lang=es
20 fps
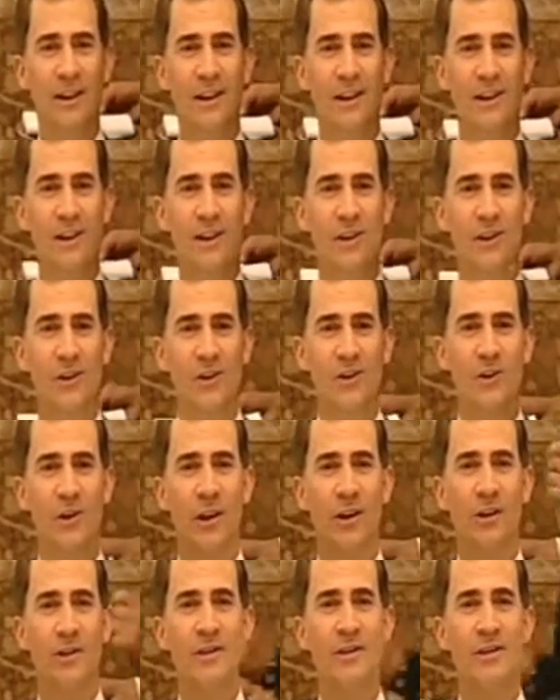¿Os
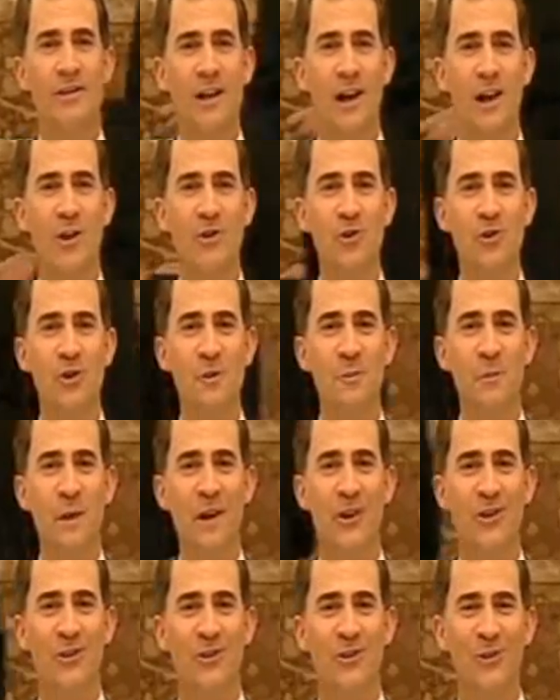sabéis el de los
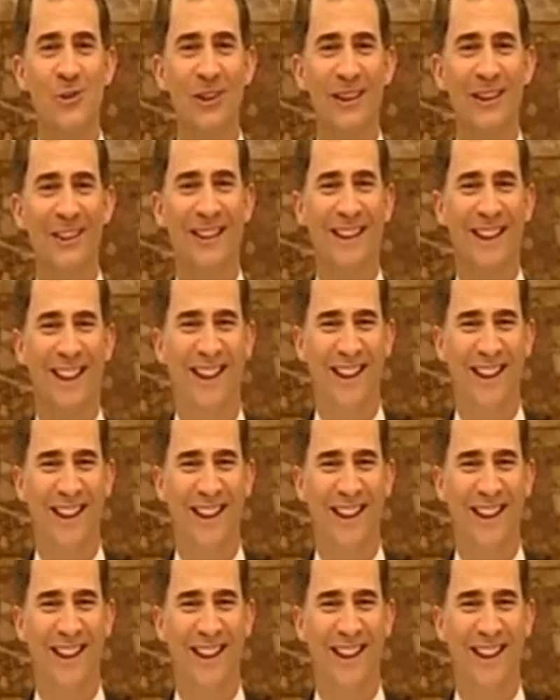somadiguita?